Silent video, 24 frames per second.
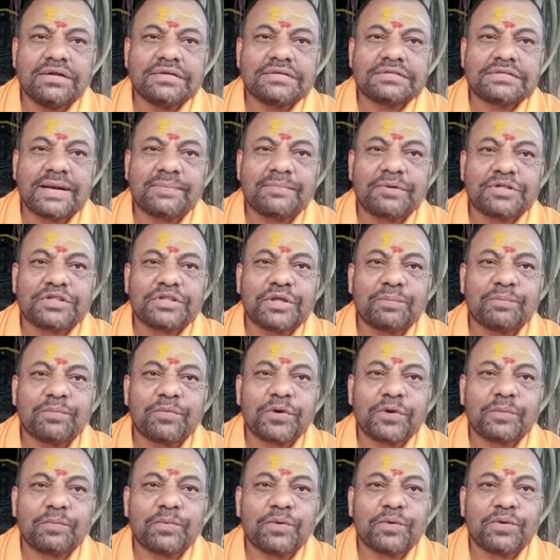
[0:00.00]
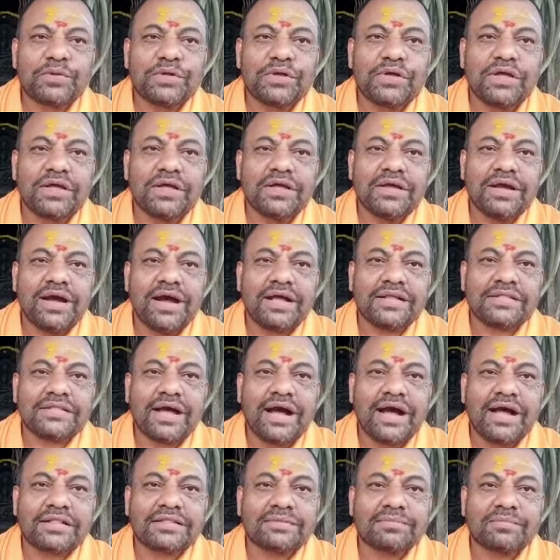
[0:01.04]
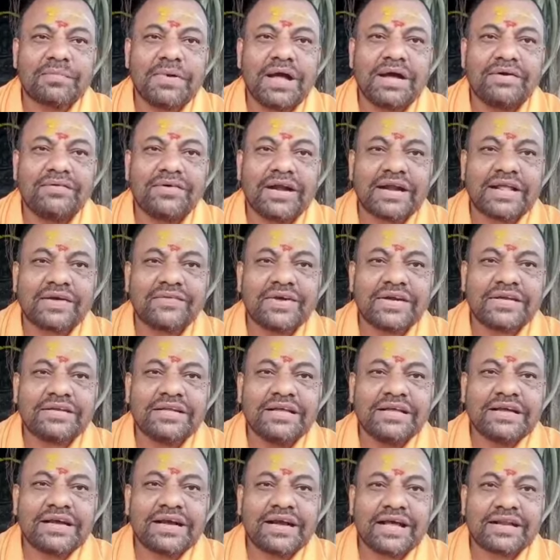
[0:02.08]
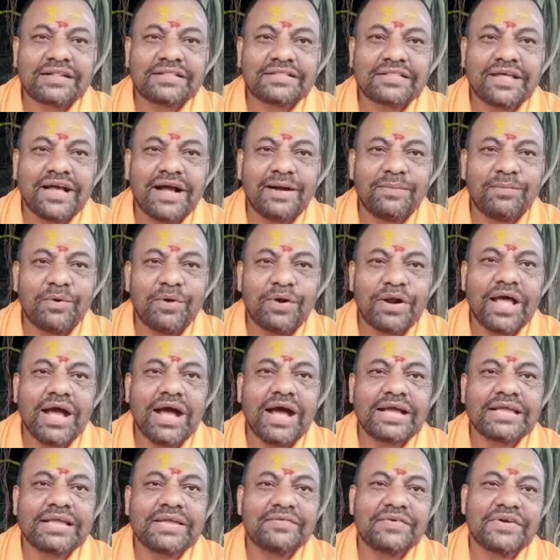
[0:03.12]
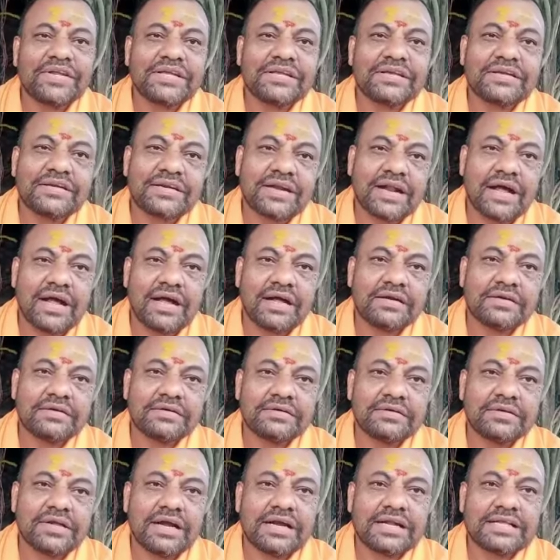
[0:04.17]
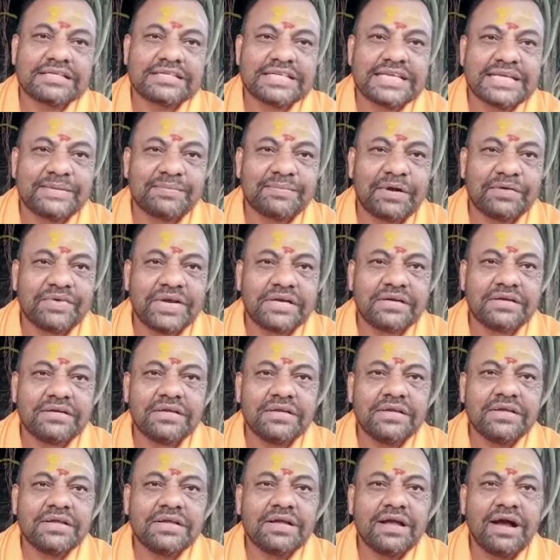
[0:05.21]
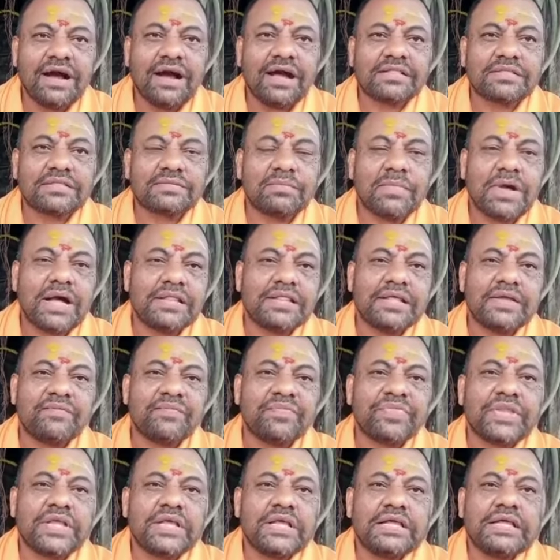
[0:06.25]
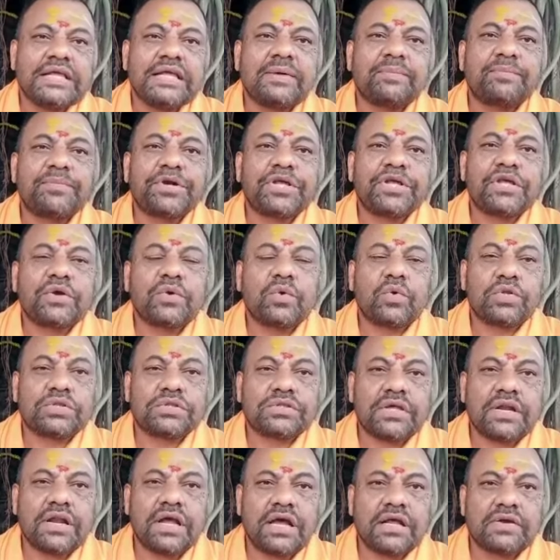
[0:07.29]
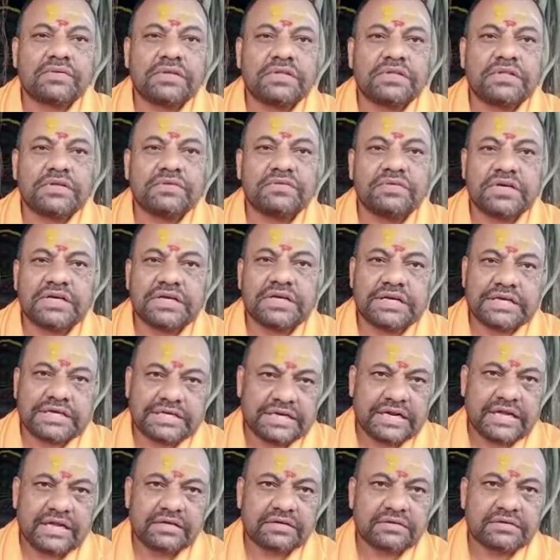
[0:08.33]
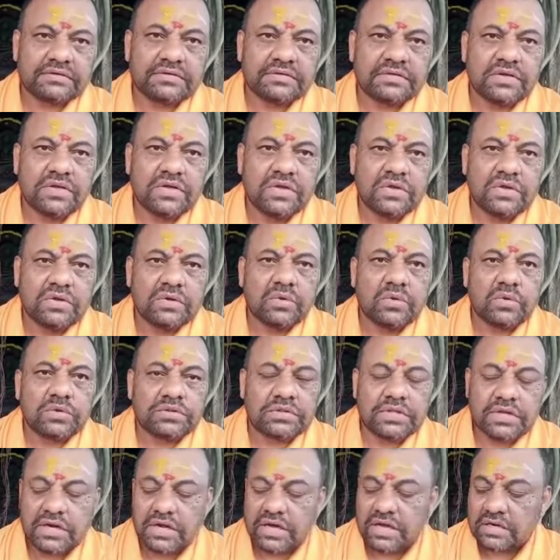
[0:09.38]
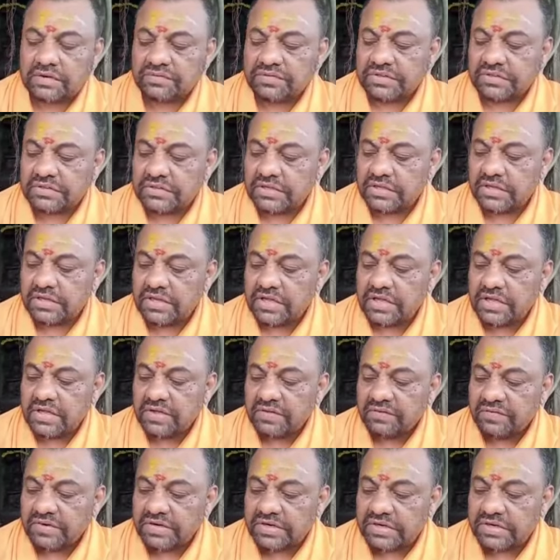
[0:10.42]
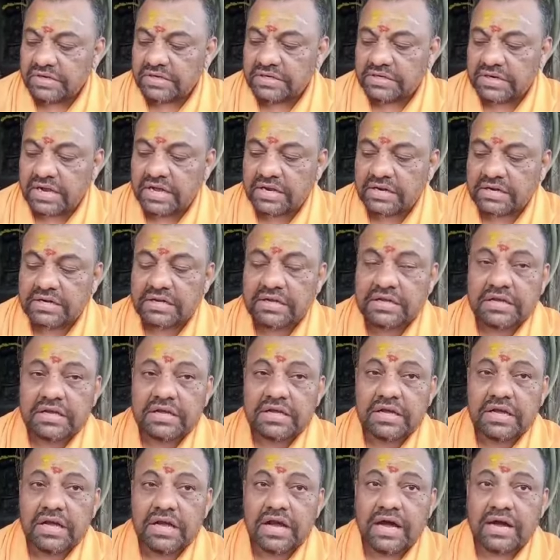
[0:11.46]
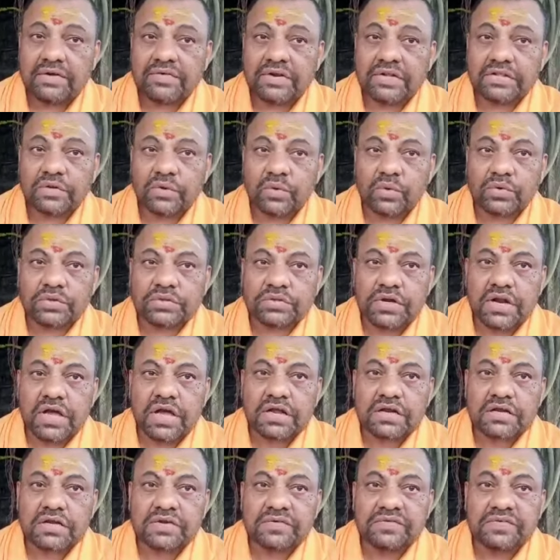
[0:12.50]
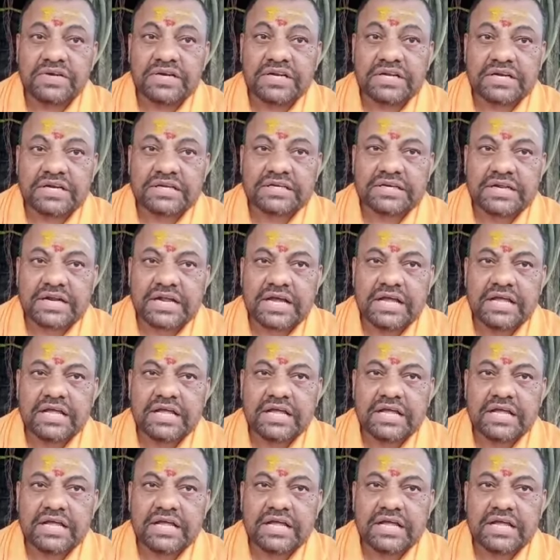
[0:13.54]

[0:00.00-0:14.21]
சம்மந்தப்படும் போது அந்த ஆத்மாவானவன் கர்த்தா போல ஆகிவிடுகின்றான் ஆனால் செய்பவன் ஆத்மாக எப்படி கொத்தனார் வந்து வீடு கட்டுறார் கொத்தனார் வந்து வீடு கட்டுறாரு அவர் இந்த கொத்தனாருக்கு வீடு கட்டுற